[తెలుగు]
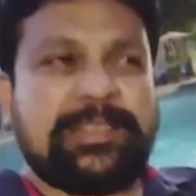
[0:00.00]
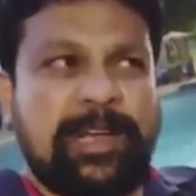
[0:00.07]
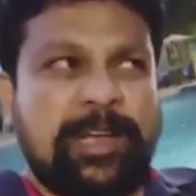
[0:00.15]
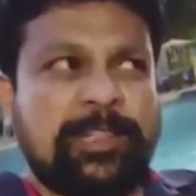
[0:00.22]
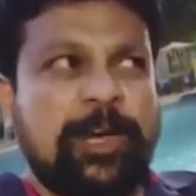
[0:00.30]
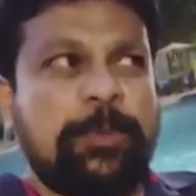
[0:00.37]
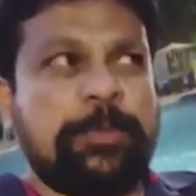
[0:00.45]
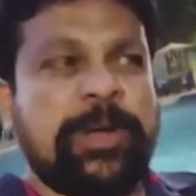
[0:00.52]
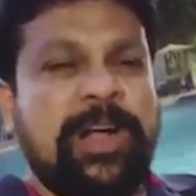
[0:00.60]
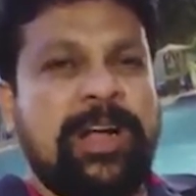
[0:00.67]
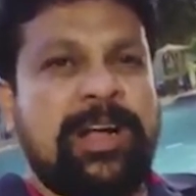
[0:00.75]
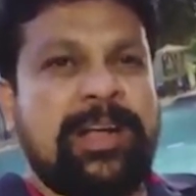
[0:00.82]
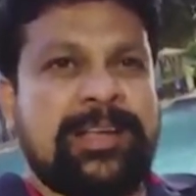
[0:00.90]

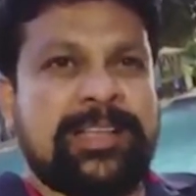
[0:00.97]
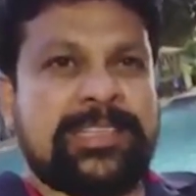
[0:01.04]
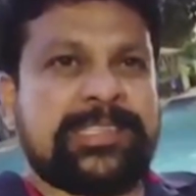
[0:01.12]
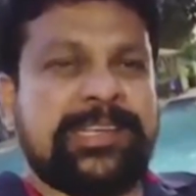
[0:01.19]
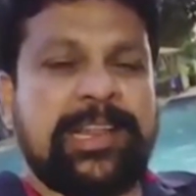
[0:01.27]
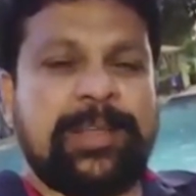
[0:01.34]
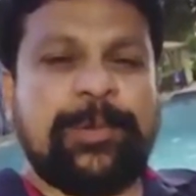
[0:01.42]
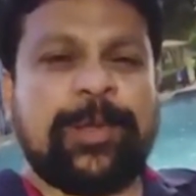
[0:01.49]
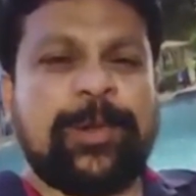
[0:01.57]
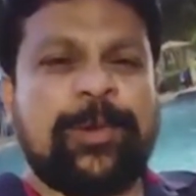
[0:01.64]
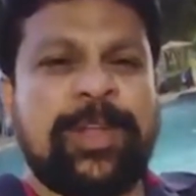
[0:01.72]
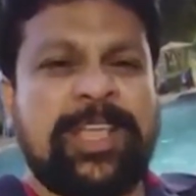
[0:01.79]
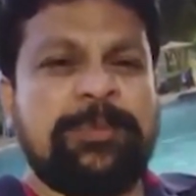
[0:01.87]
దాదాపుగా ఆగస్టు ఇరవై
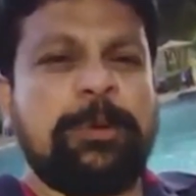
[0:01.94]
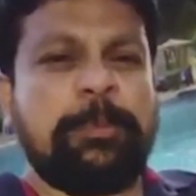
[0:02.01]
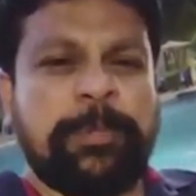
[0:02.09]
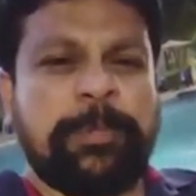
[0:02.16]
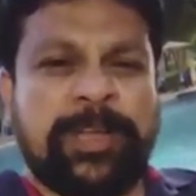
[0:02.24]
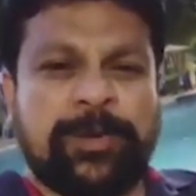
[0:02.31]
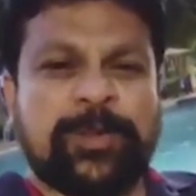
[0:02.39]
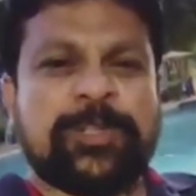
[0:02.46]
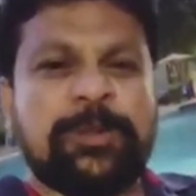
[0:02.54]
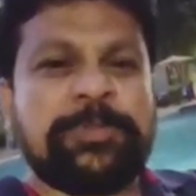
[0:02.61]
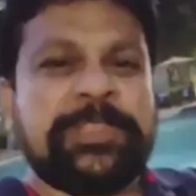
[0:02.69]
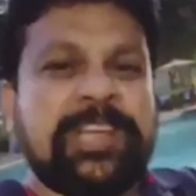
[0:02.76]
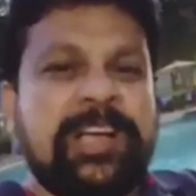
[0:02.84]
రెండుకి ముప్పై
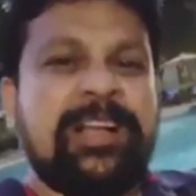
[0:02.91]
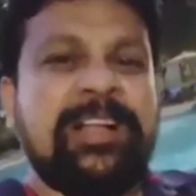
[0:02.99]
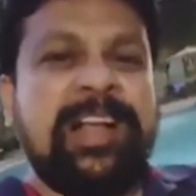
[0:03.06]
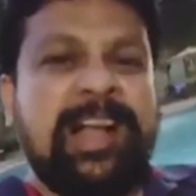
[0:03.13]
రోజుల ముందుగా